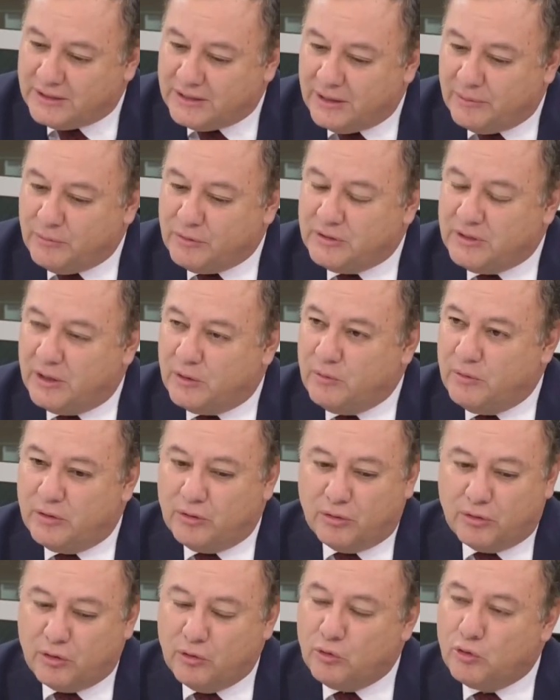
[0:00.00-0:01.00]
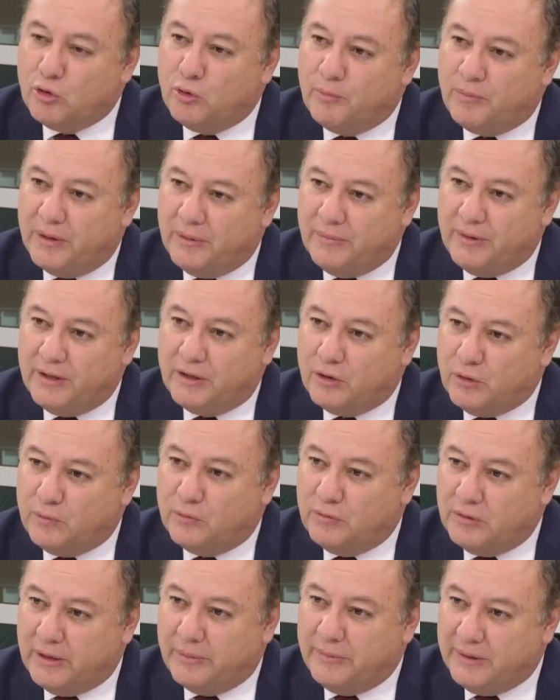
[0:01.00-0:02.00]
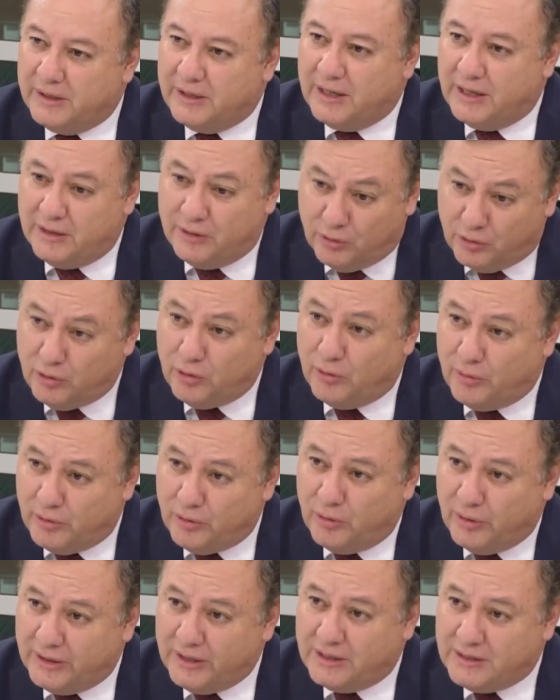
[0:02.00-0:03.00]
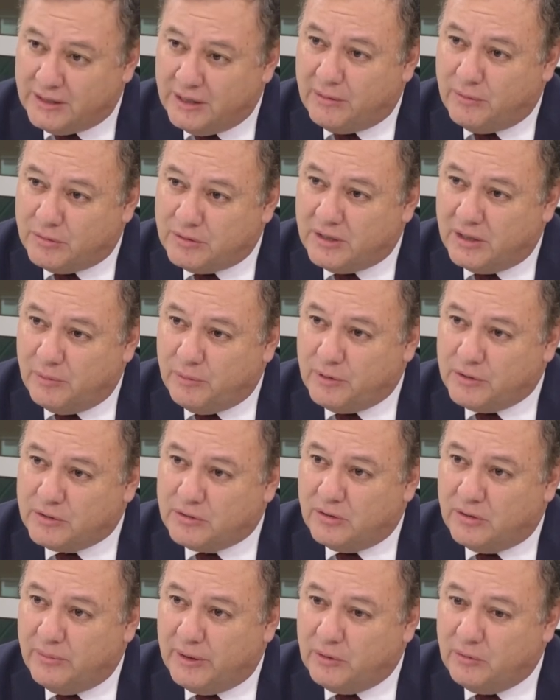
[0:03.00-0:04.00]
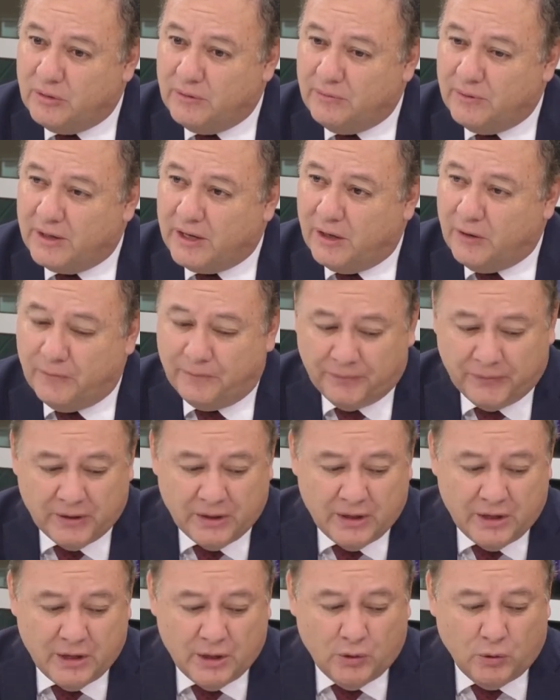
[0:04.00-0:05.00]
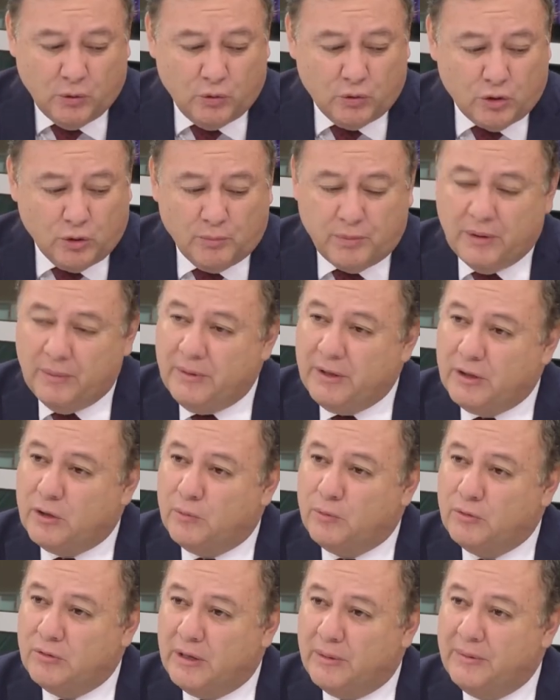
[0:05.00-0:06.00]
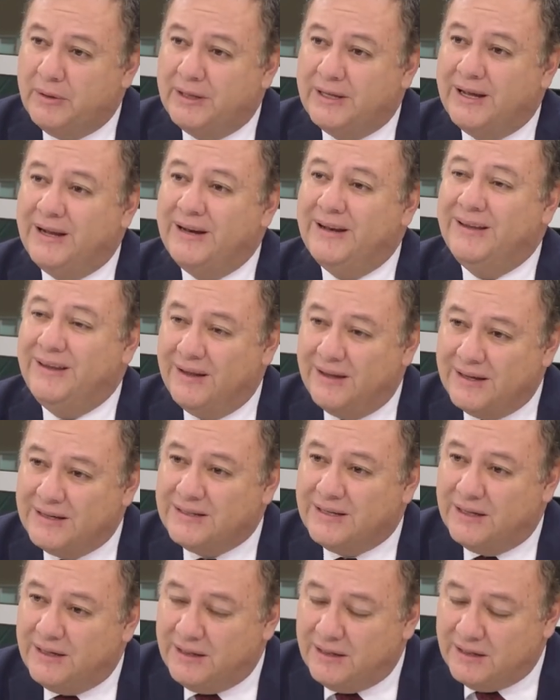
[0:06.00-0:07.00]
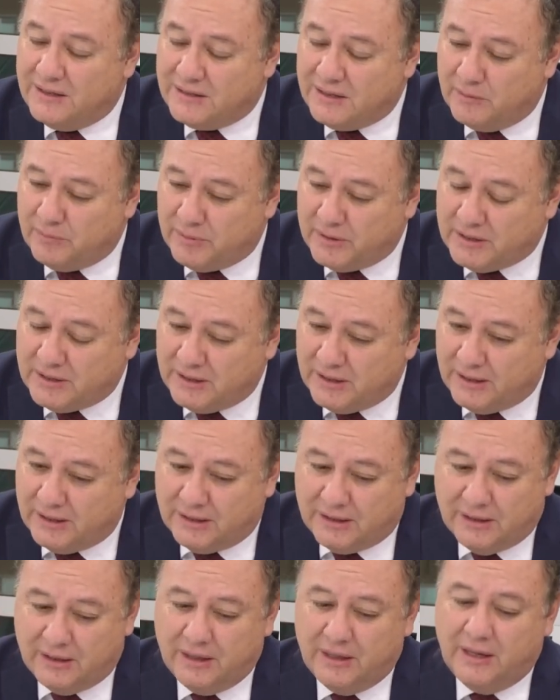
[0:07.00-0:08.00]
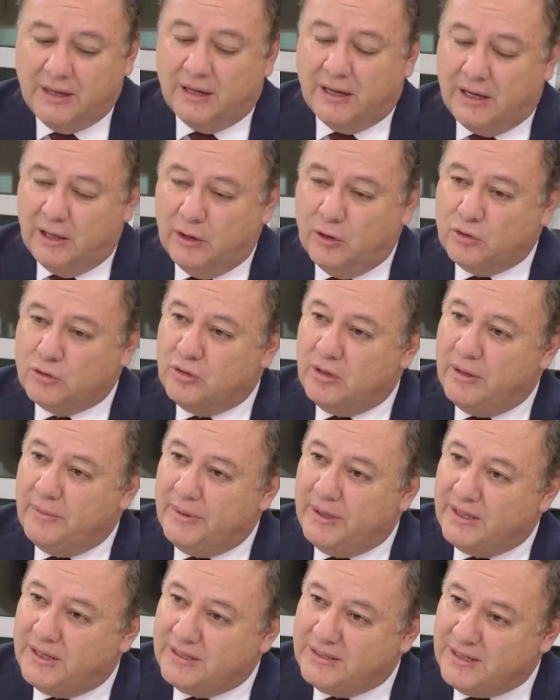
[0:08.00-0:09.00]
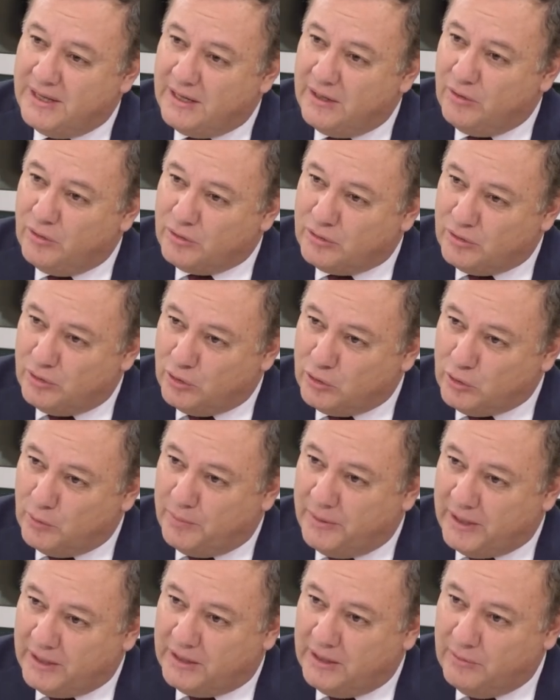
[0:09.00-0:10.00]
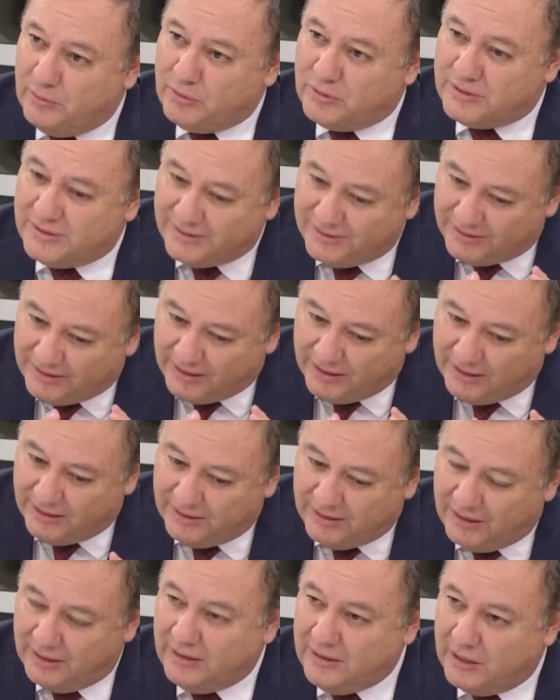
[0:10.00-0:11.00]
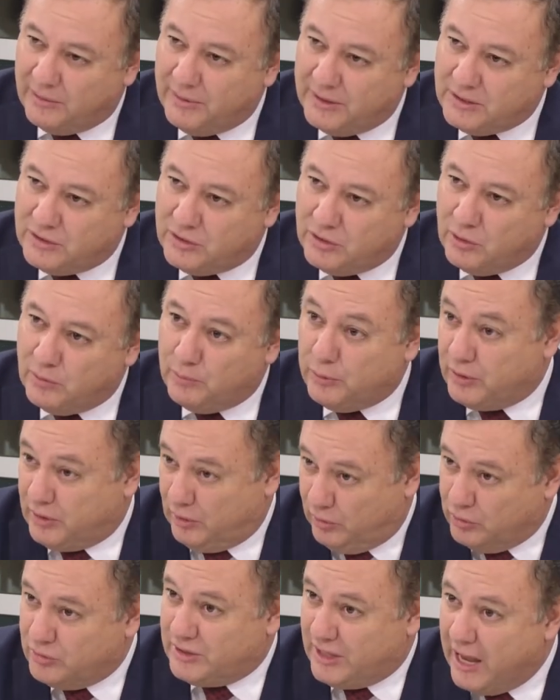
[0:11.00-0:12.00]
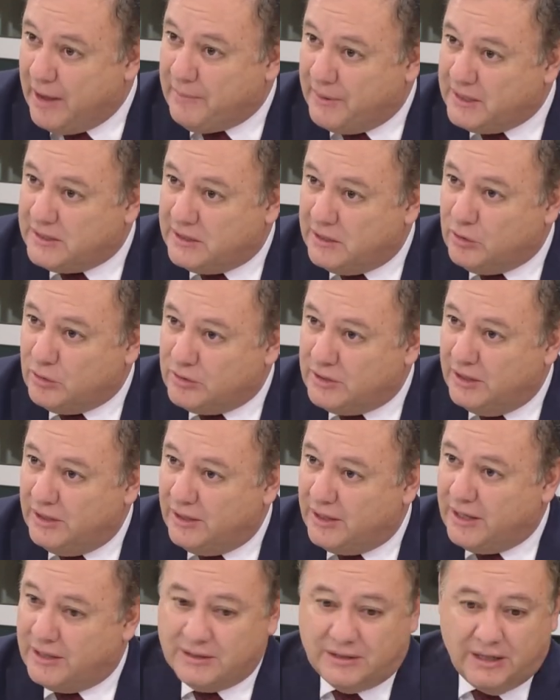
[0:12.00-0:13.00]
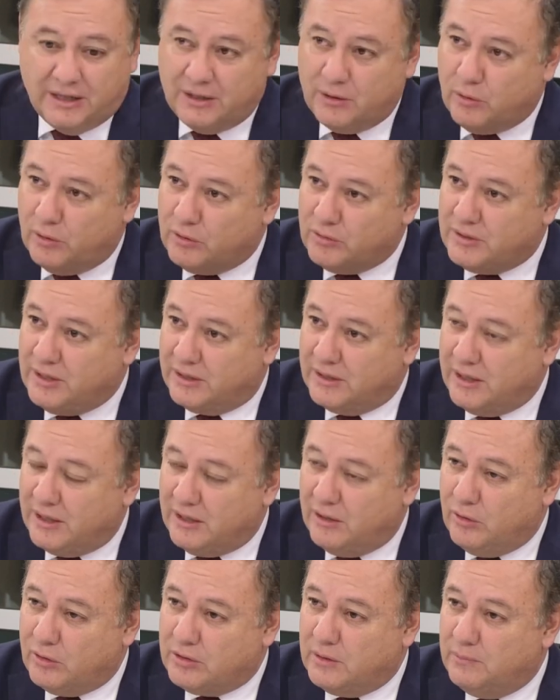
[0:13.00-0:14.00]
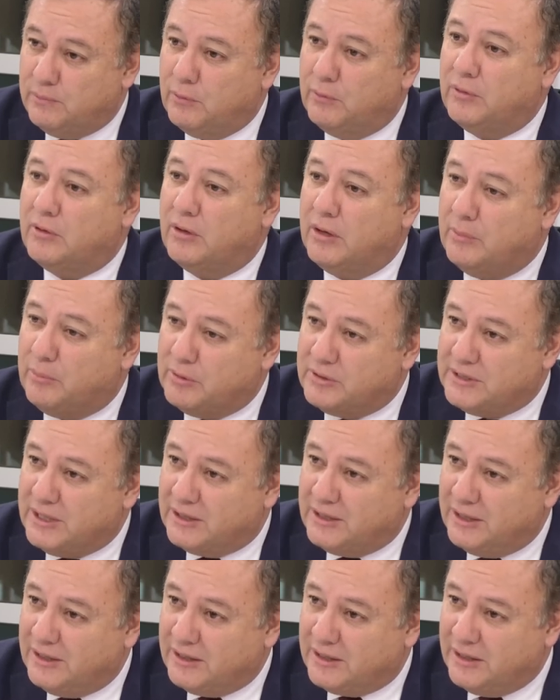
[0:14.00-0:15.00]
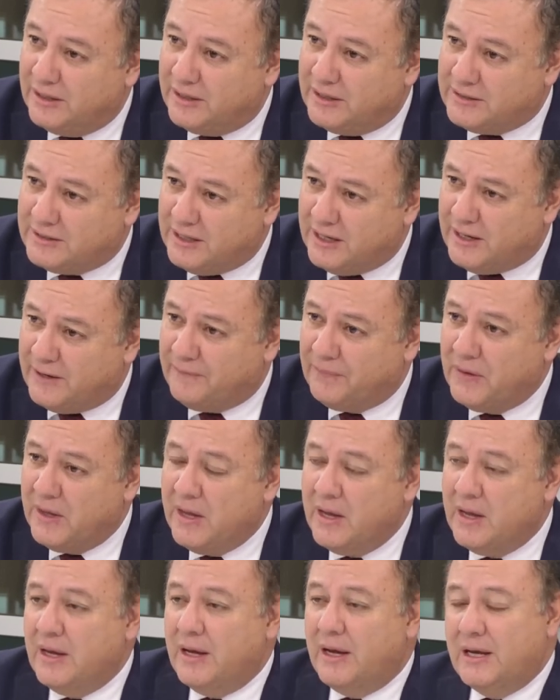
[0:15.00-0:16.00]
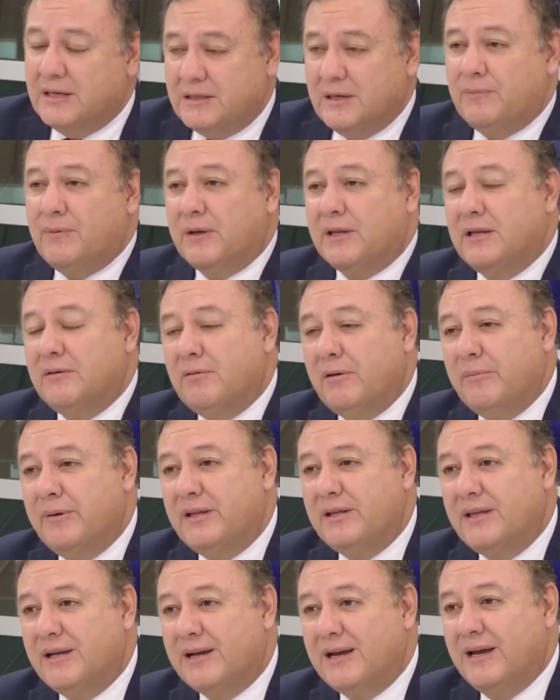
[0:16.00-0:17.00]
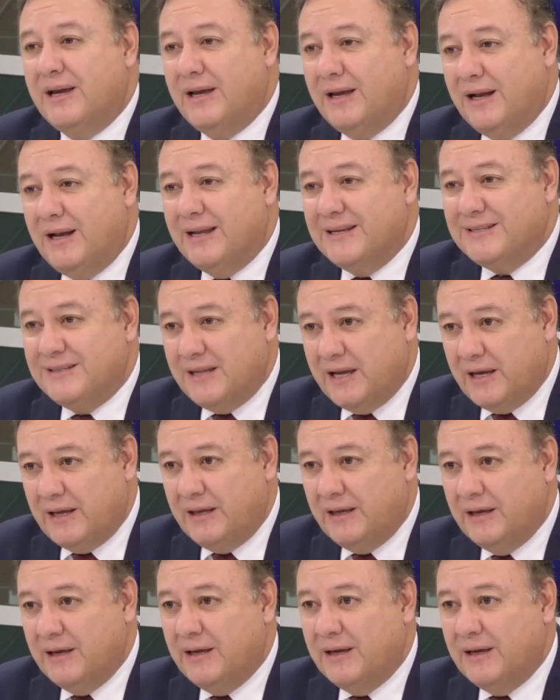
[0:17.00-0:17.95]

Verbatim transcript: estamos de acuerdo que un complemento fundamental, y hoy lo, lo analizábamos en el puesto de mando unificado, un complemento fundamental, y en esa línea está el presidente, que no solamente sean los, los operativos de, de intervención, porque los CAMEX se los tiene que hacer, cuando se altera el orden público la policía tiene que ingresar, es efectivamente que el SNAI